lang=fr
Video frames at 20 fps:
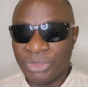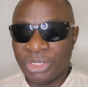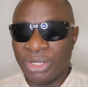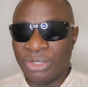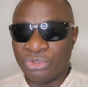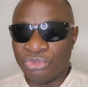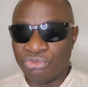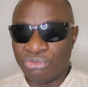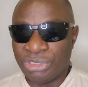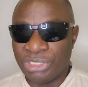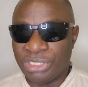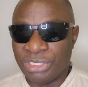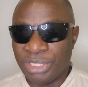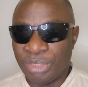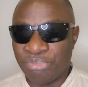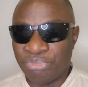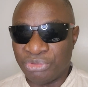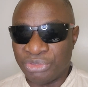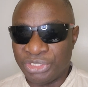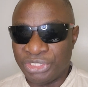Ensuite, il est
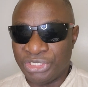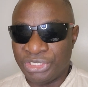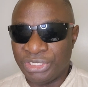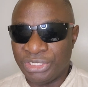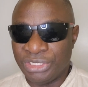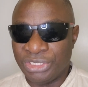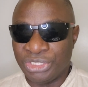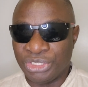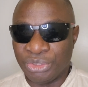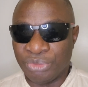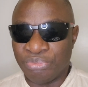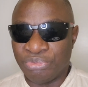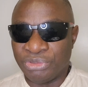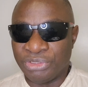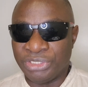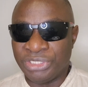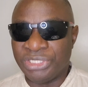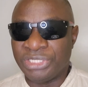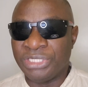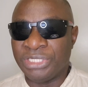politique,
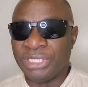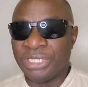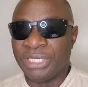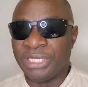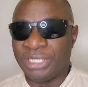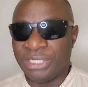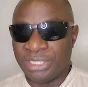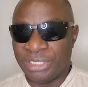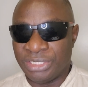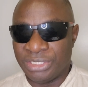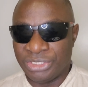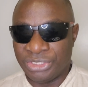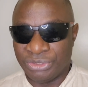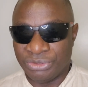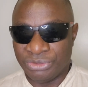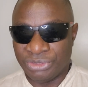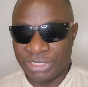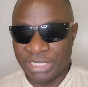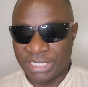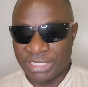géopolitique et
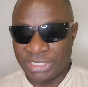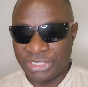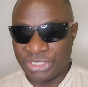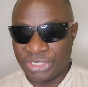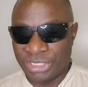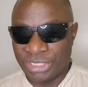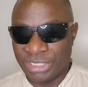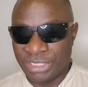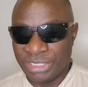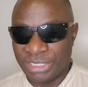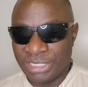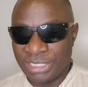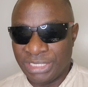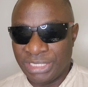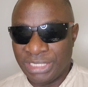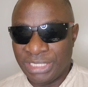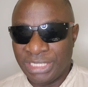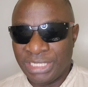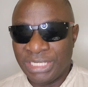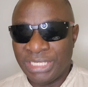géostratégique.
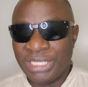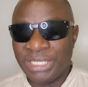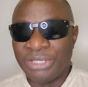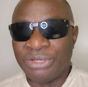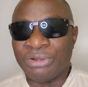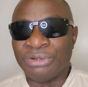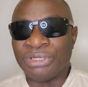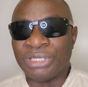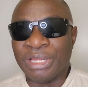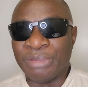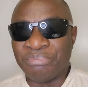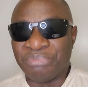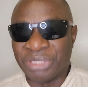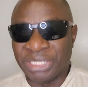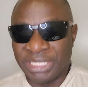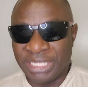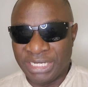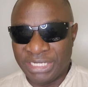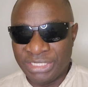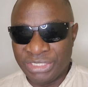Contre
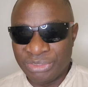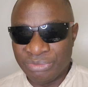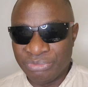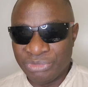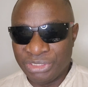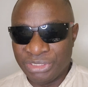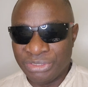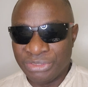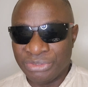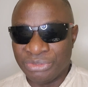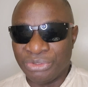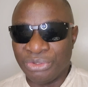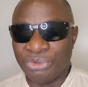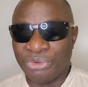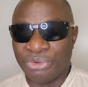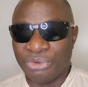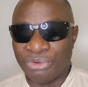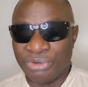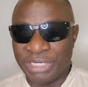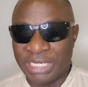l'impérialisme, le
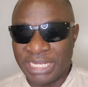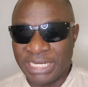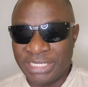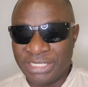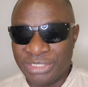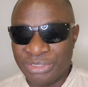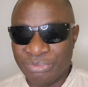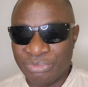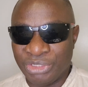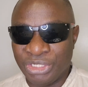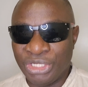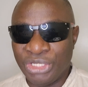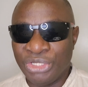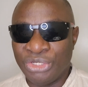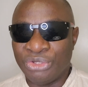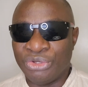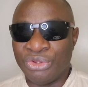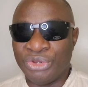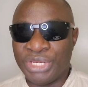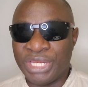colonialisme,
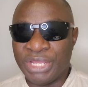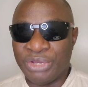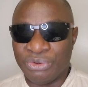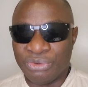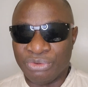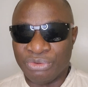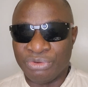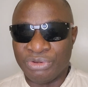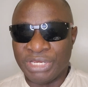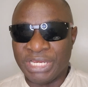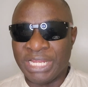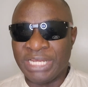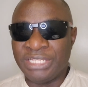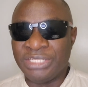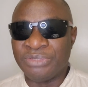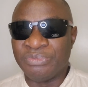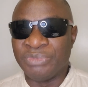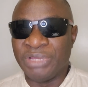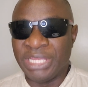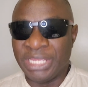le
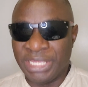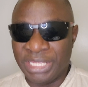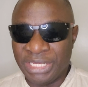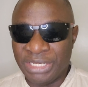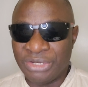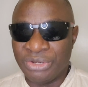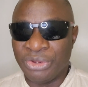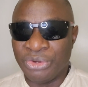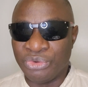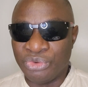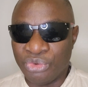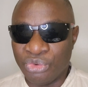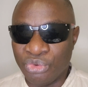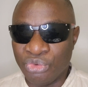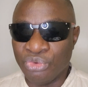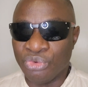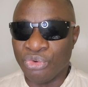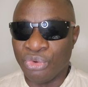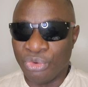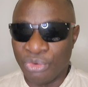néocolonialisme et
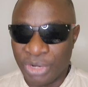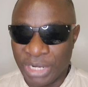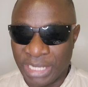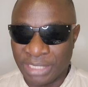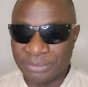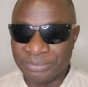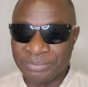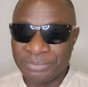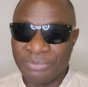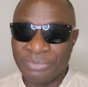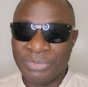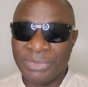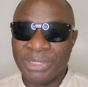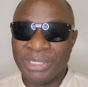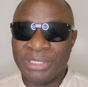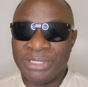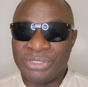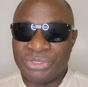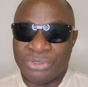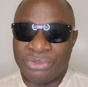l'endocolona,
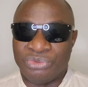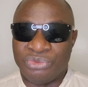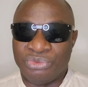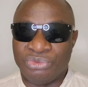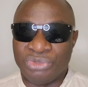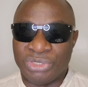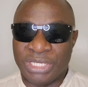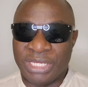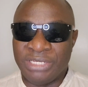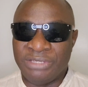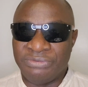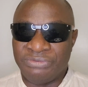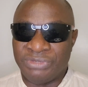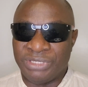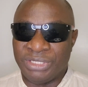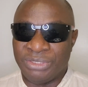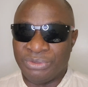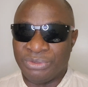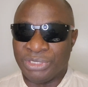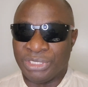qui sont tous
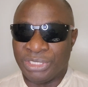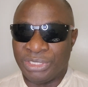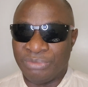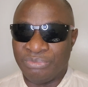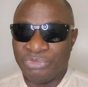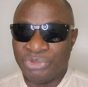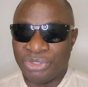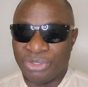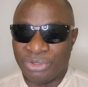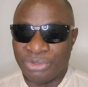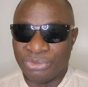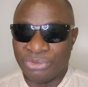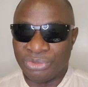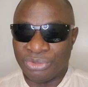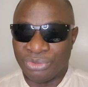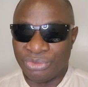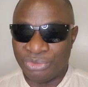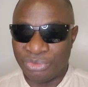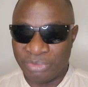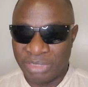qualifiés de crimes
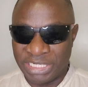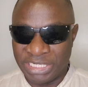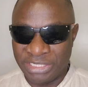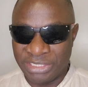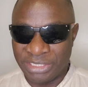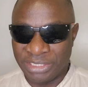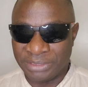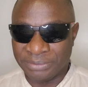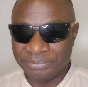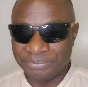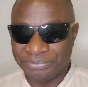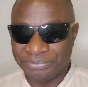contre l'humanité.